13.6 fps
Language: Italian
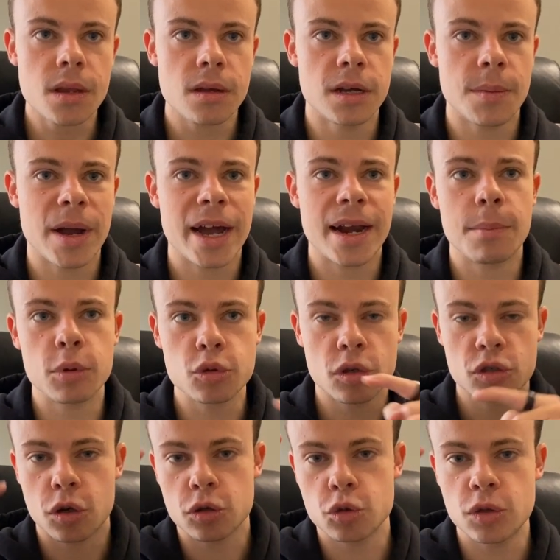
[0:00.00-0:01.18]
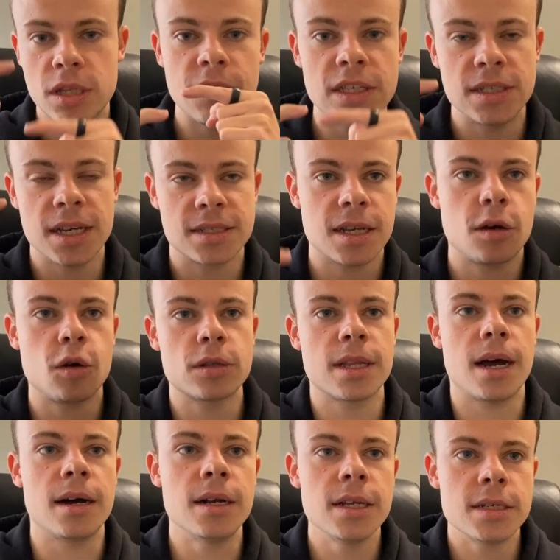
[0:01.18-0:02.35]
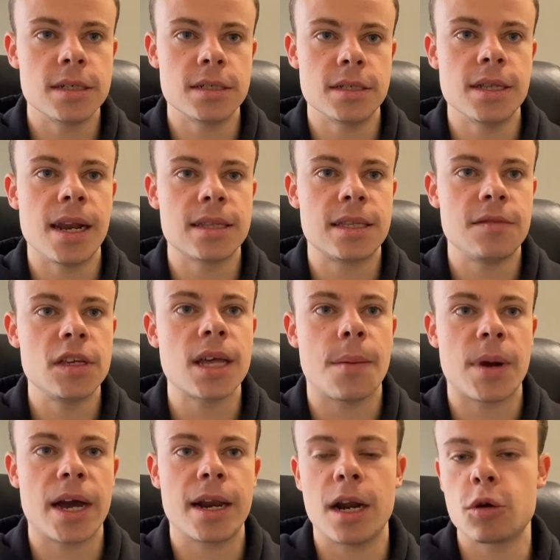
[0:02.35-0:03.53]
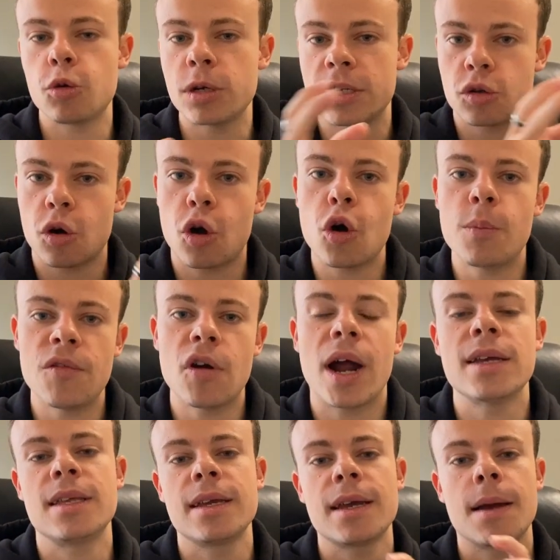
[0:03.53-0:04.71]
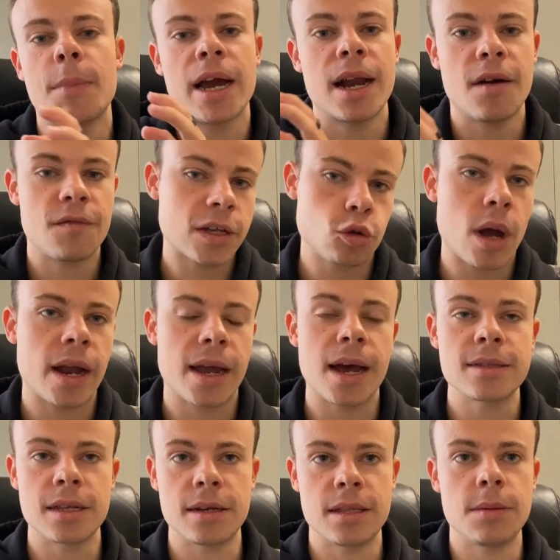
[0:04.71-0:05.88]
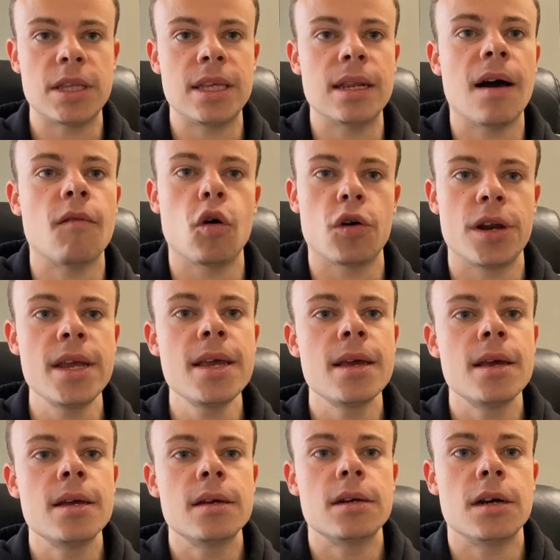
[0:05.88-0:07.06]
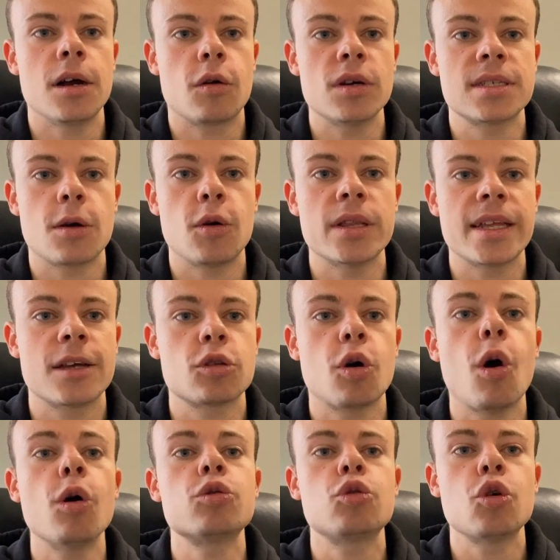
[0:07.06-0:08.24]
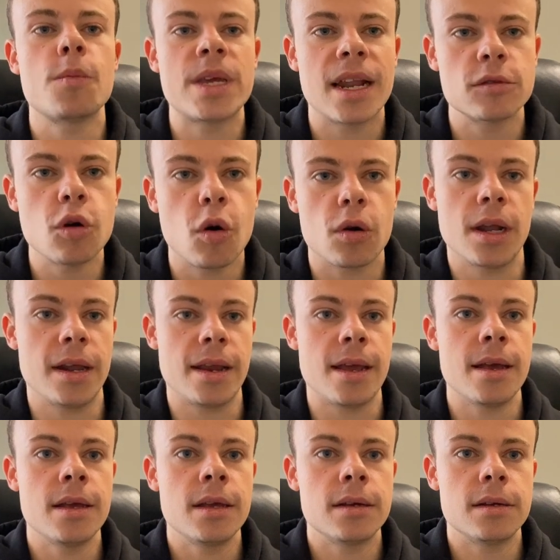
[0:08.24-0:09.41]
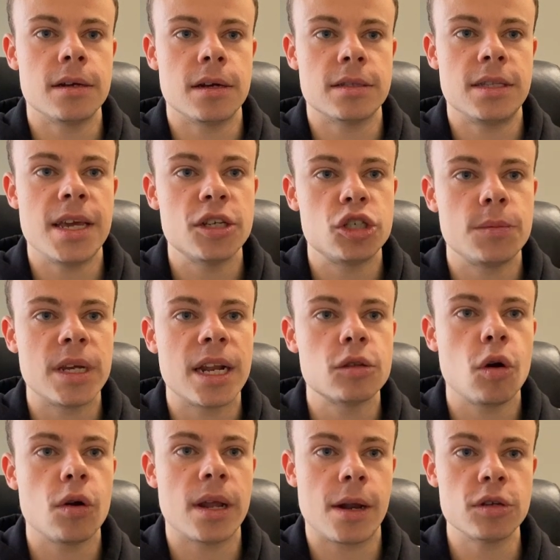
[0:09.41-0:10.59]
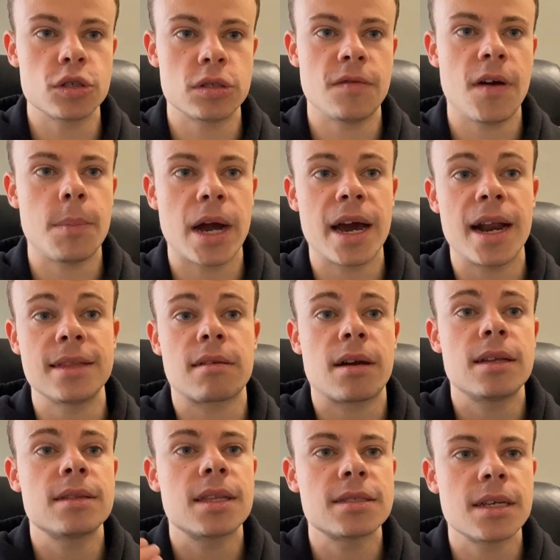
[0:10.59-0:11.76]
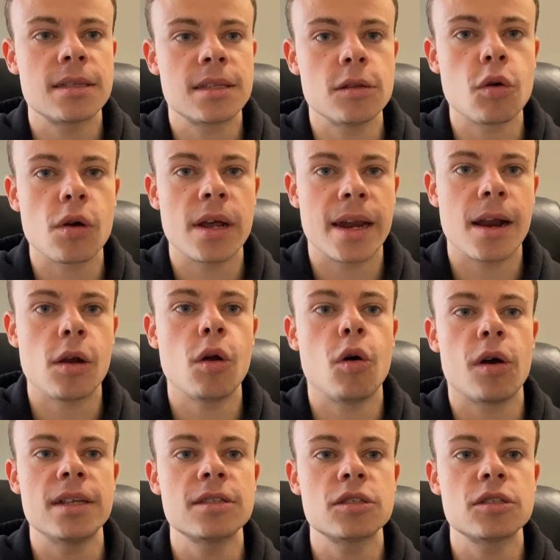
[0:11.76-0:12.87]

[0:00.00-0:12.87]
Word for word: Eh, magari appunto sono suddivisi a seconda eh, dell'attività, magari alcuni sono copywriting, e magari ha fatto anche altri tipi di lavori, eh, questo ha guadagnato 8.000 dollari, eh, 10.000 dollari, questo si fa pagare 37 dollari all'ora,